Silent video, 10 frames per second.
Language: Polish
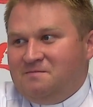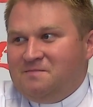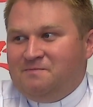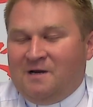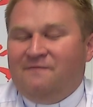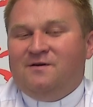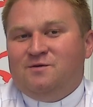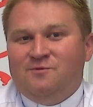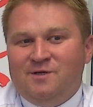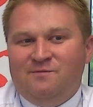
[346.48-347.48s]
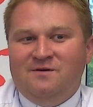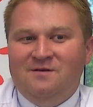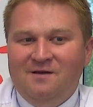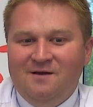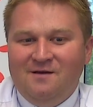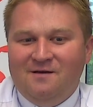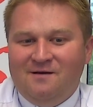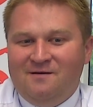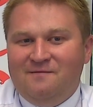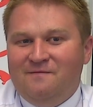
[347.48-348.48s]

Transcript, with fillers: sprawia, że możemy E,